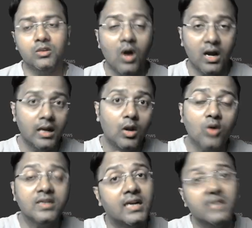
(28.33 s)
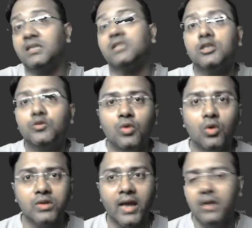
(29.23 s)
हूँ अगर लॉगिन अगर सक्सेसफुल
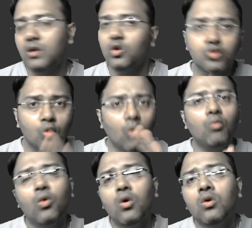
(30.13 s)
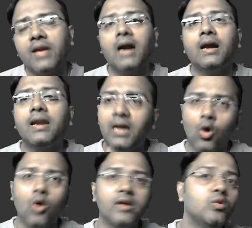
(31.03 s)
होता है तो वो क्या करेगा
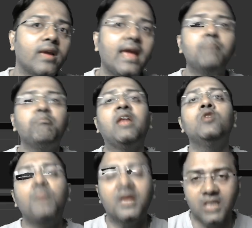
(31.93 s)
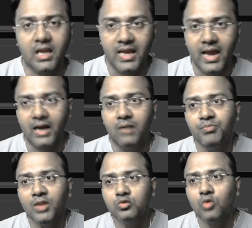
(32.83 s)
लॉगिन होके मेनू पे चला जाएगा
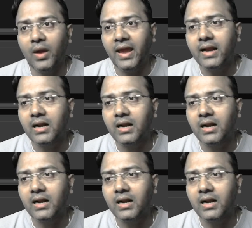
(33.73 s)
तो एक